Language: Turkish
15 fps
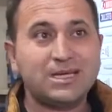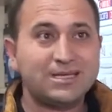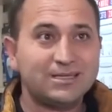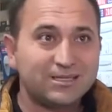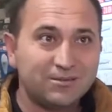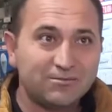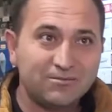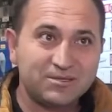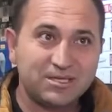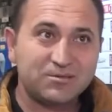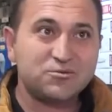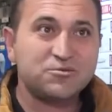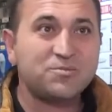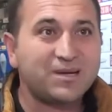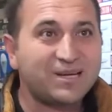ki yani tamam
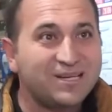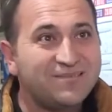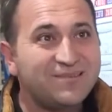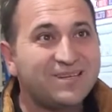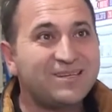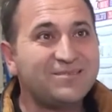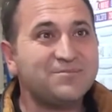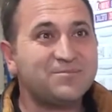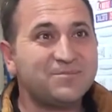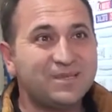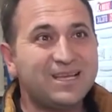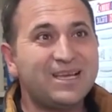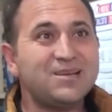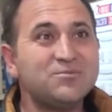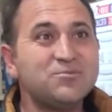sana şu parayı verelim.
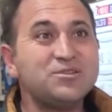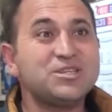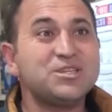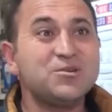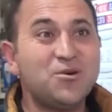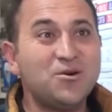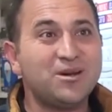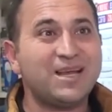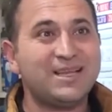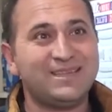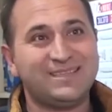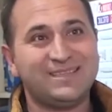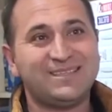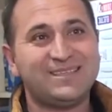Evet. Gel bu işi öğren.